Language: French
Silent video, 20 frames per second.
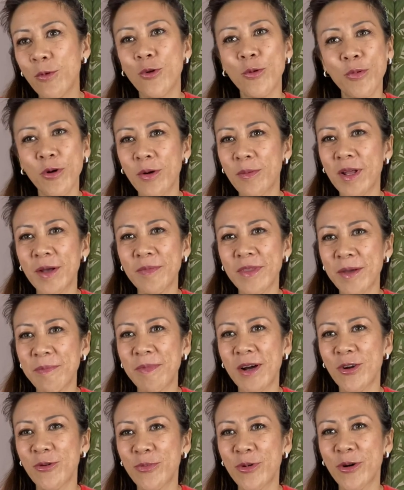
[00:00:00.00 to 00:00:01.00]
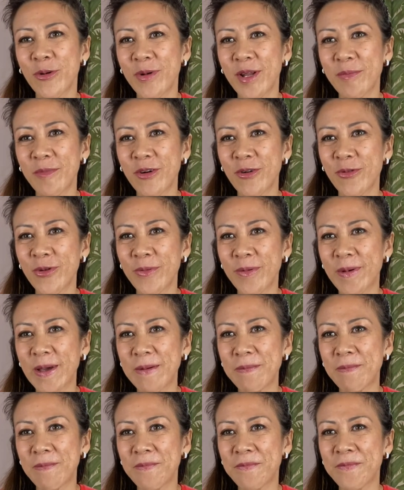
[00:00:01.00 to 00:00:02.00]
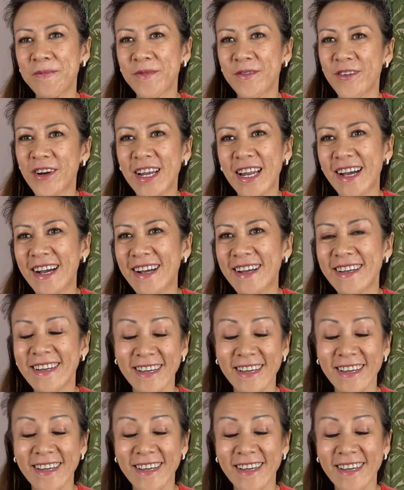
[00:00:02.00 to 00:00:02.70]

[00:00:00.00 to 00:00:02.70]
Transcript: problème n'est pas le problème en lui-même. Voilà.